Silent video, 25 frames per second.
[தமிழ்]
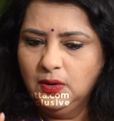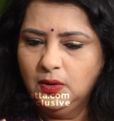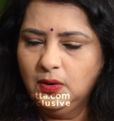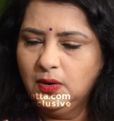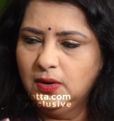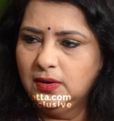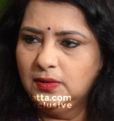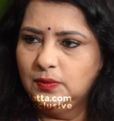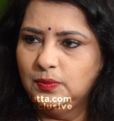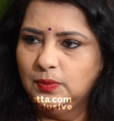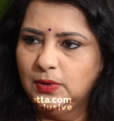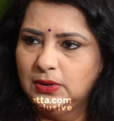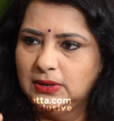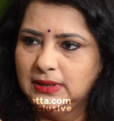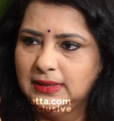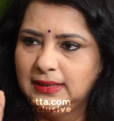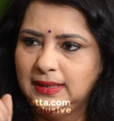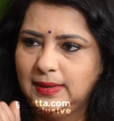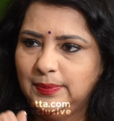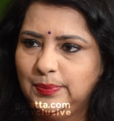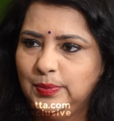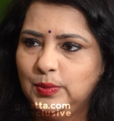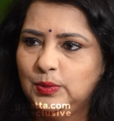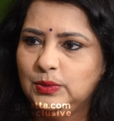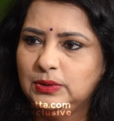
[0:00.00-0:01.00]
ஹாட்
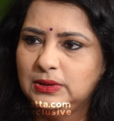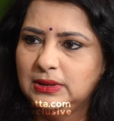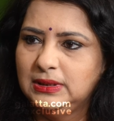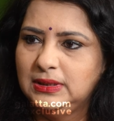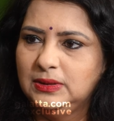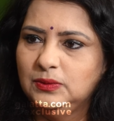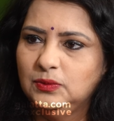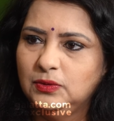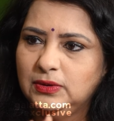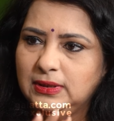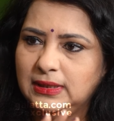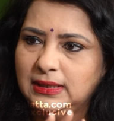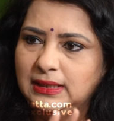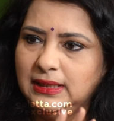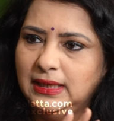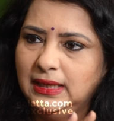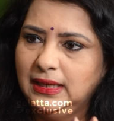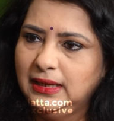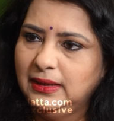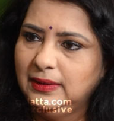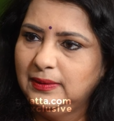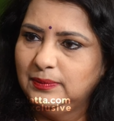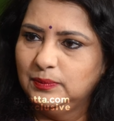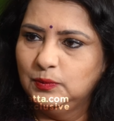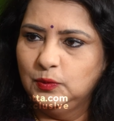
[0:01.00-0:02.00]
வாட்டரில் போட்டுட்டு உடனே
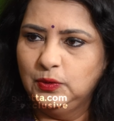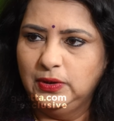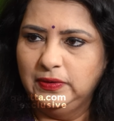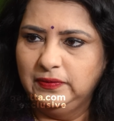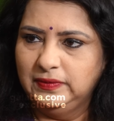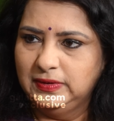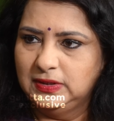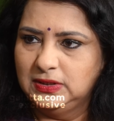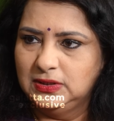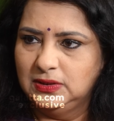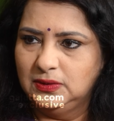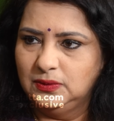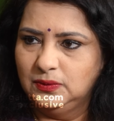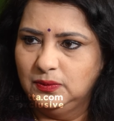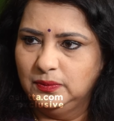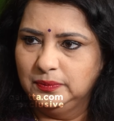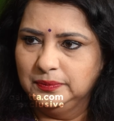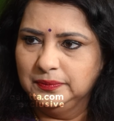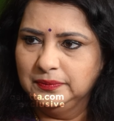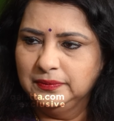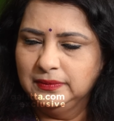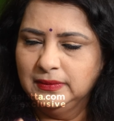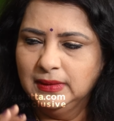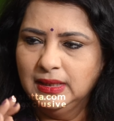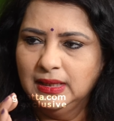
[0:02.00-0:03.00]
மூடி வச்சிடணும்
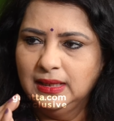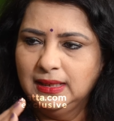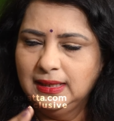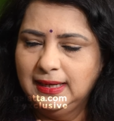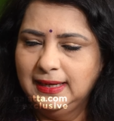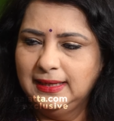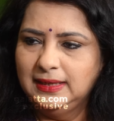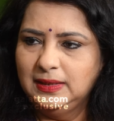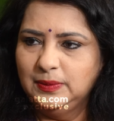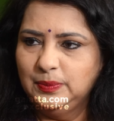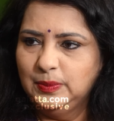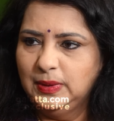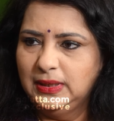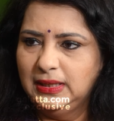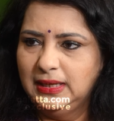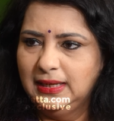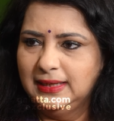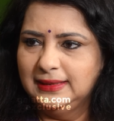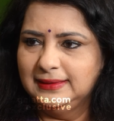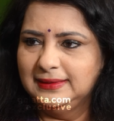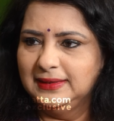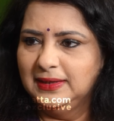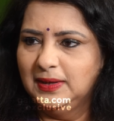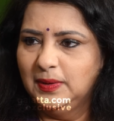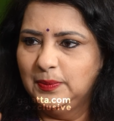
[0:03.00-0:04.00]
ரெண்டு மணி
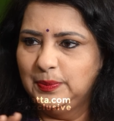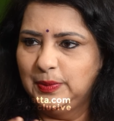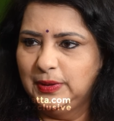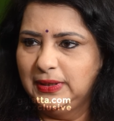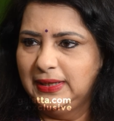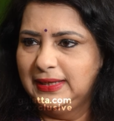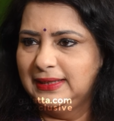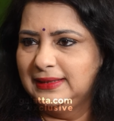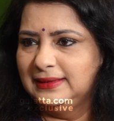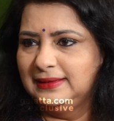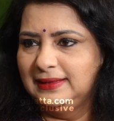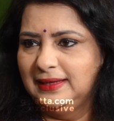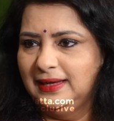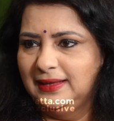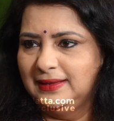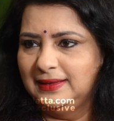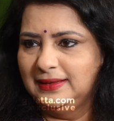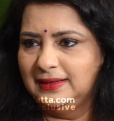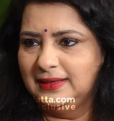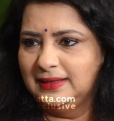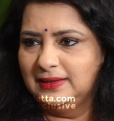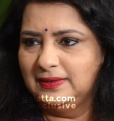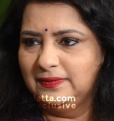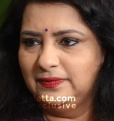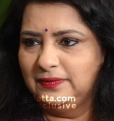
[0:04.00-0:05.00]
நேரத்துக்கு அப்புறம் எடுத்து
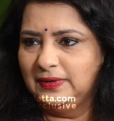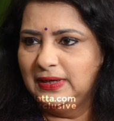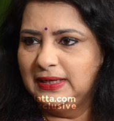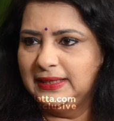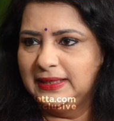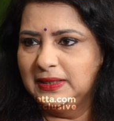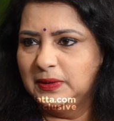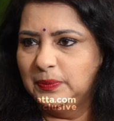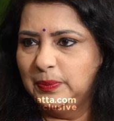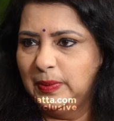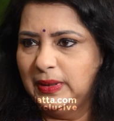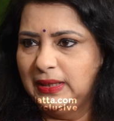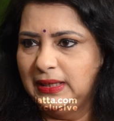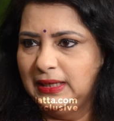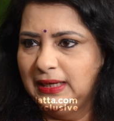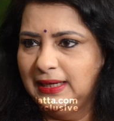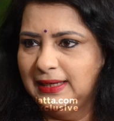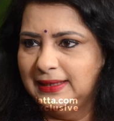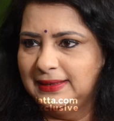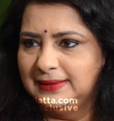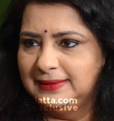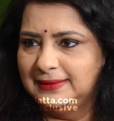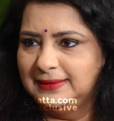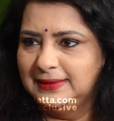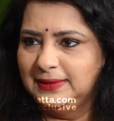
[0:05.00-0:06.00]
அதை ஃபில்டர் பண்ணி
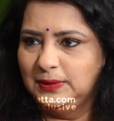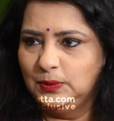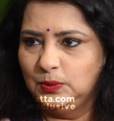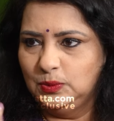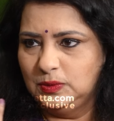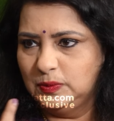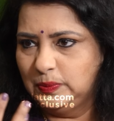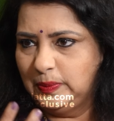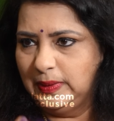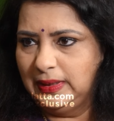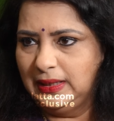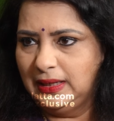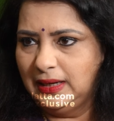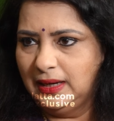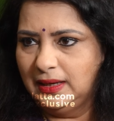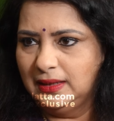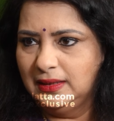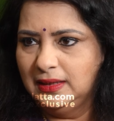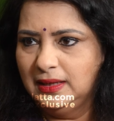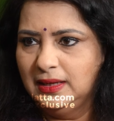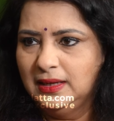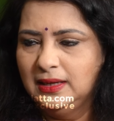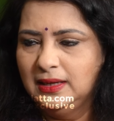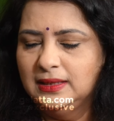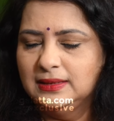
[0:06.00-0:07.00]
எடுத்து யூஸ் பண்ணலாம்
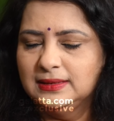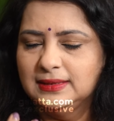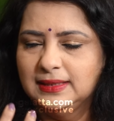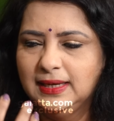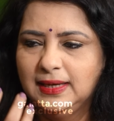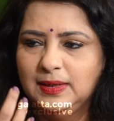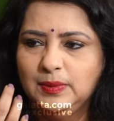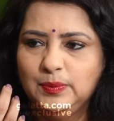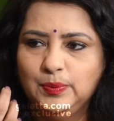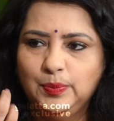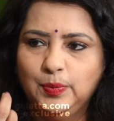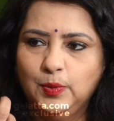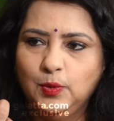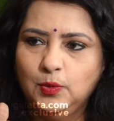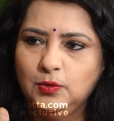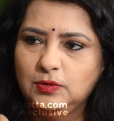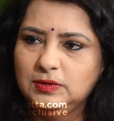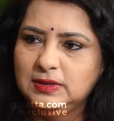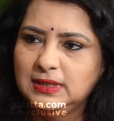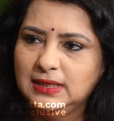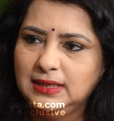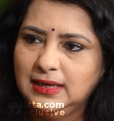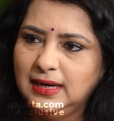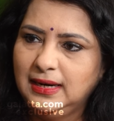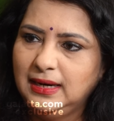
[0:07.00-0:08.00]
ஸ்கின்
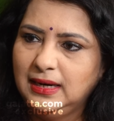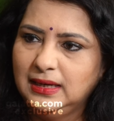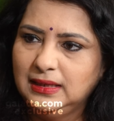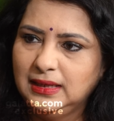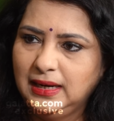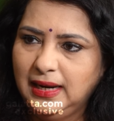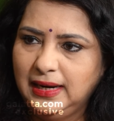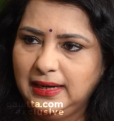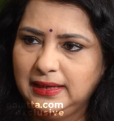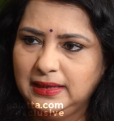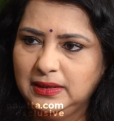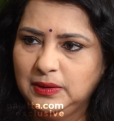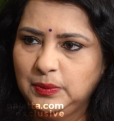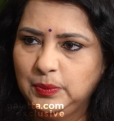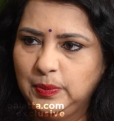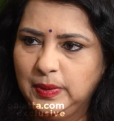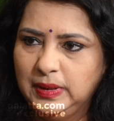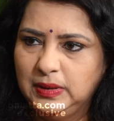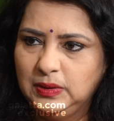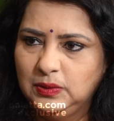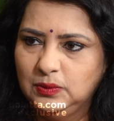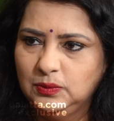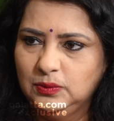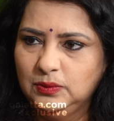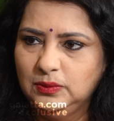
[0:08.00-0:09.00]
போர்ஸை நல்லா டைட்டன்
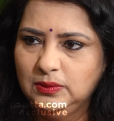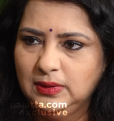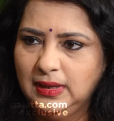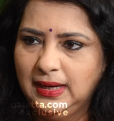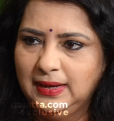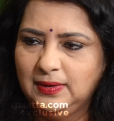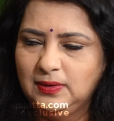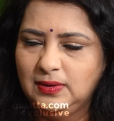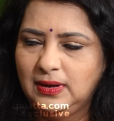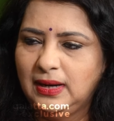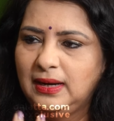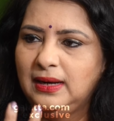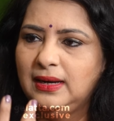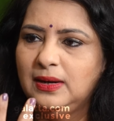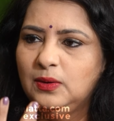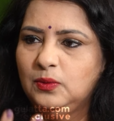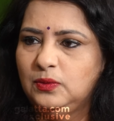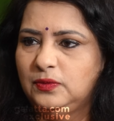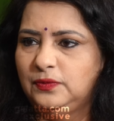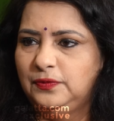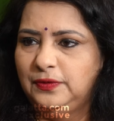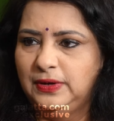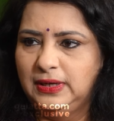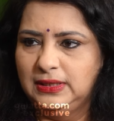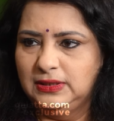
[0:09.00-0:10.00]
பண்ணும் அண்ட் நல்ல
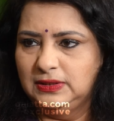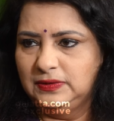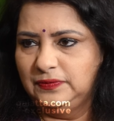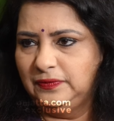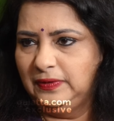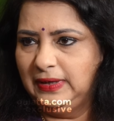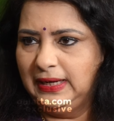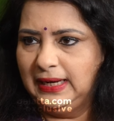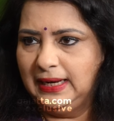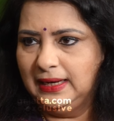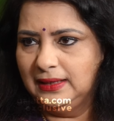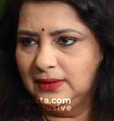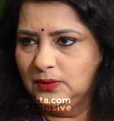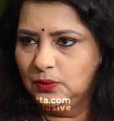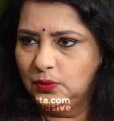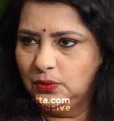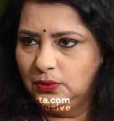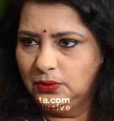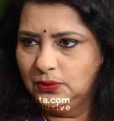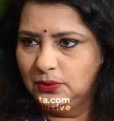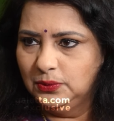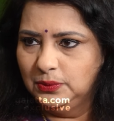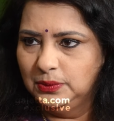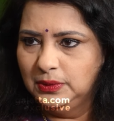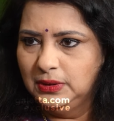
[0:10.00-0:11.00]
ஒரு ஃப்ரெஷ் ஃபீலில்
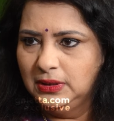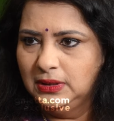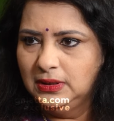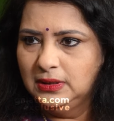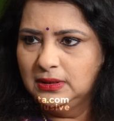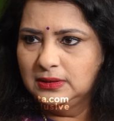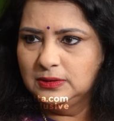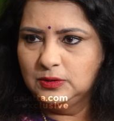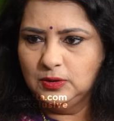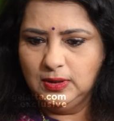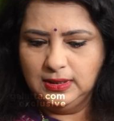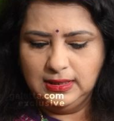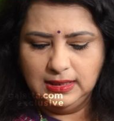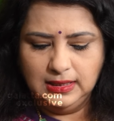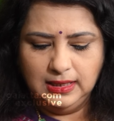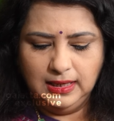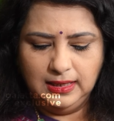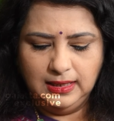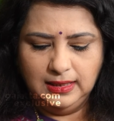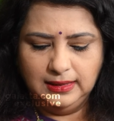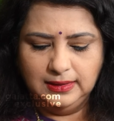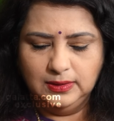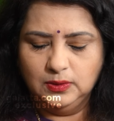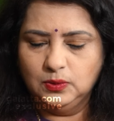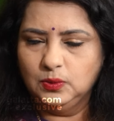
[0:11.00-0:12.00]
கொடுக்கும் ஸோ
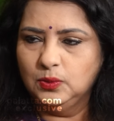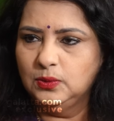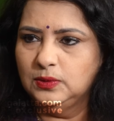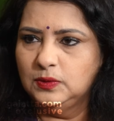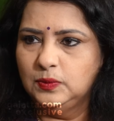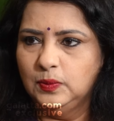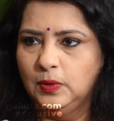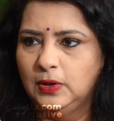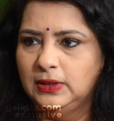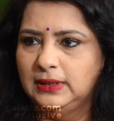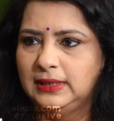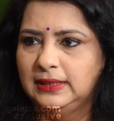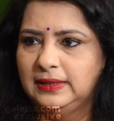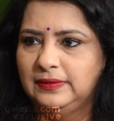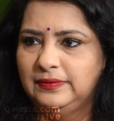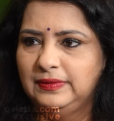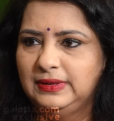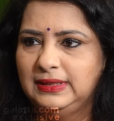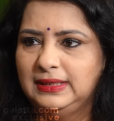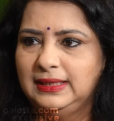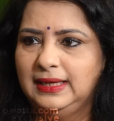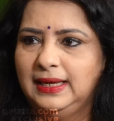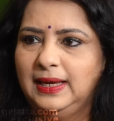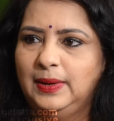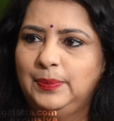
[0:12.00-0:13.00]
அதனால் இந்த ரோஸ் வாட்டர்
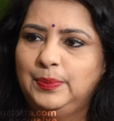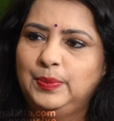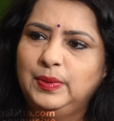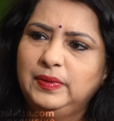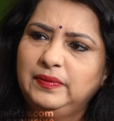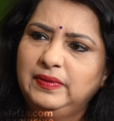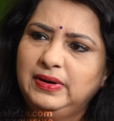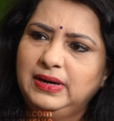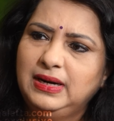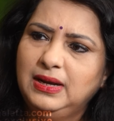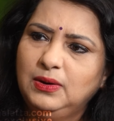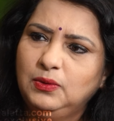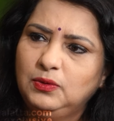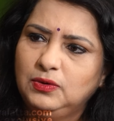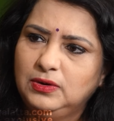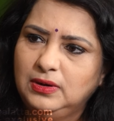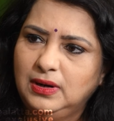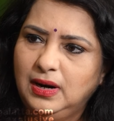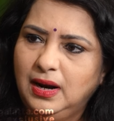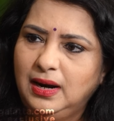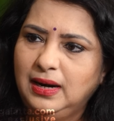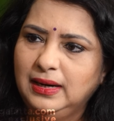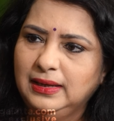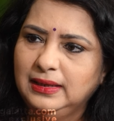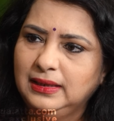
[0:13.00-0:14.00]
வந்து எப்போ வேணால் ஒரு
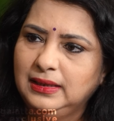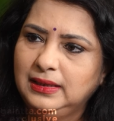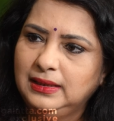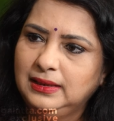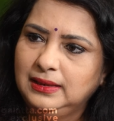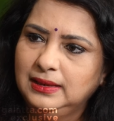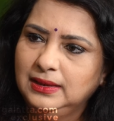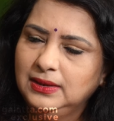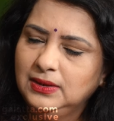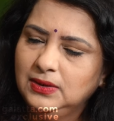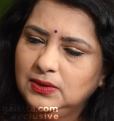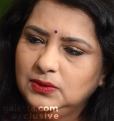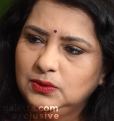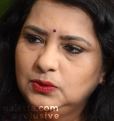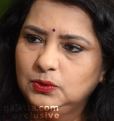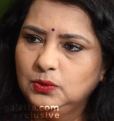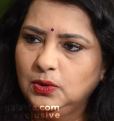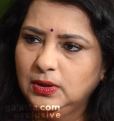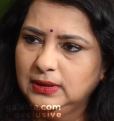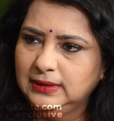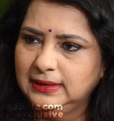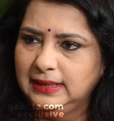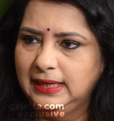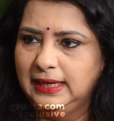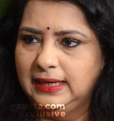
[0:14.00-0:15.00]
நாளைக்கு டூ
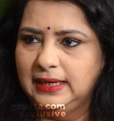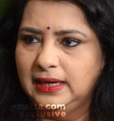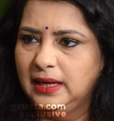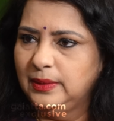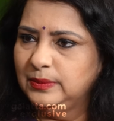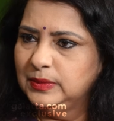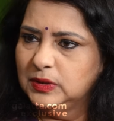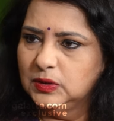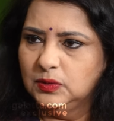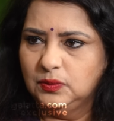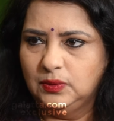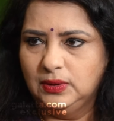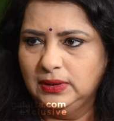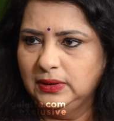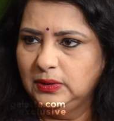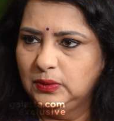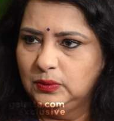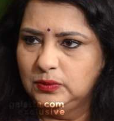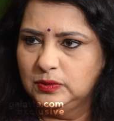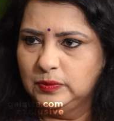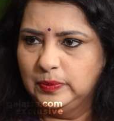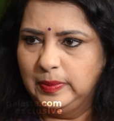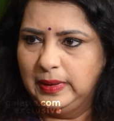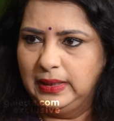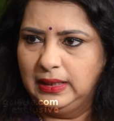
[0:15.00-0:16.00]
ஆர் த்ரீ டைம்ஸ் கூட
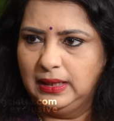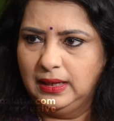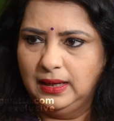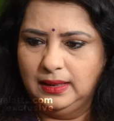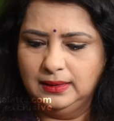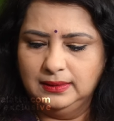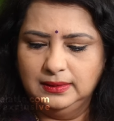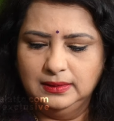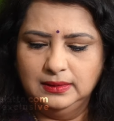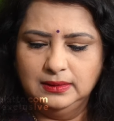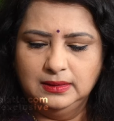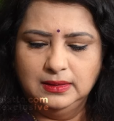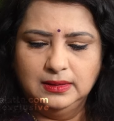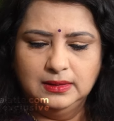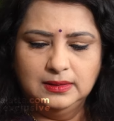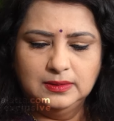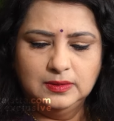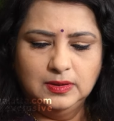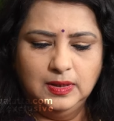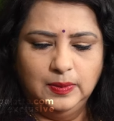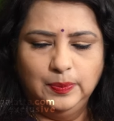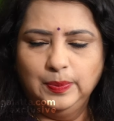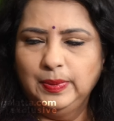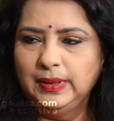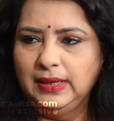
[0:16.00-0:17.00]
யூஸ் பண்ணலாம்
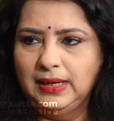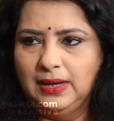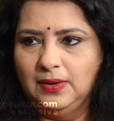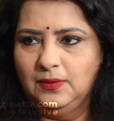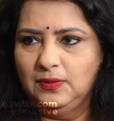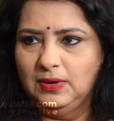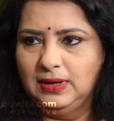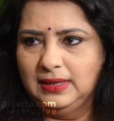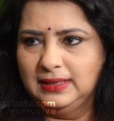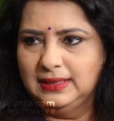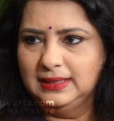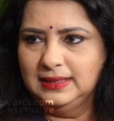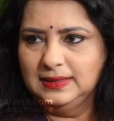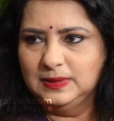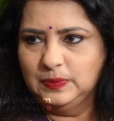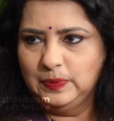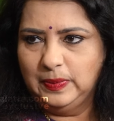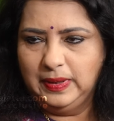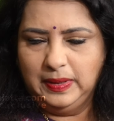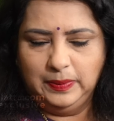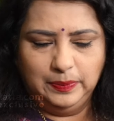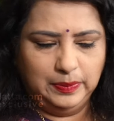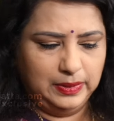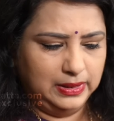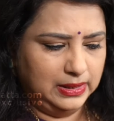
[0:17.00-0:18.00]
ஸோ இப்போ நான் உங்களுக்கு
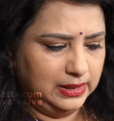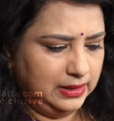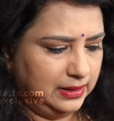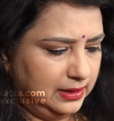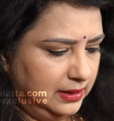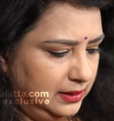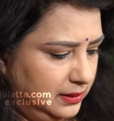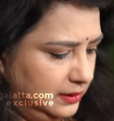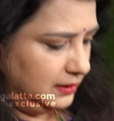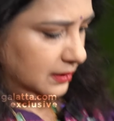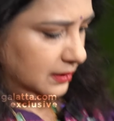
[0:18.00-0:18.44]
ஸ்ப்ரே பண்ணுறேன்